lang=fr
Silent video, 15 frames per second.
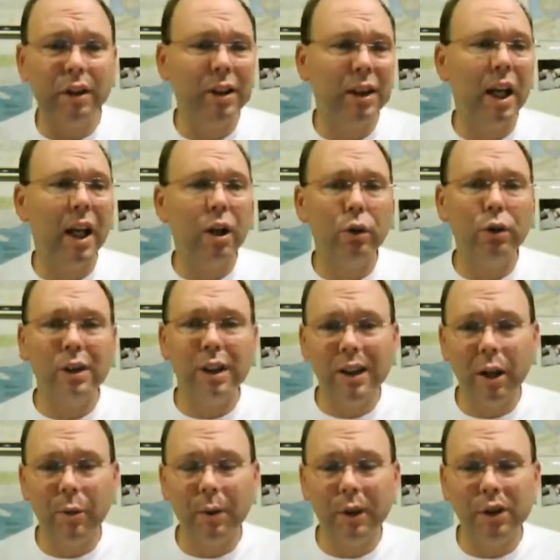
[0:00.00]
c'était à cause de
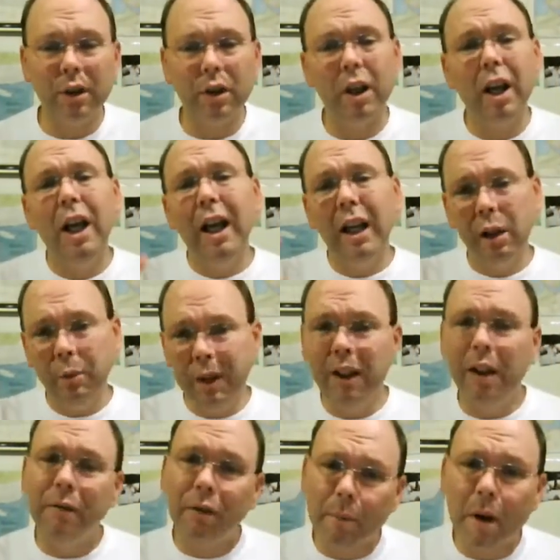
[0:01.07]
telle personne. lui, il
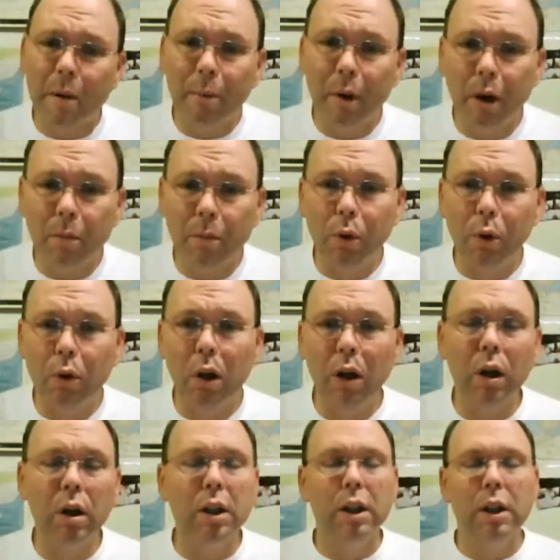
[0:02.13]
était vraiment pas un bon gars.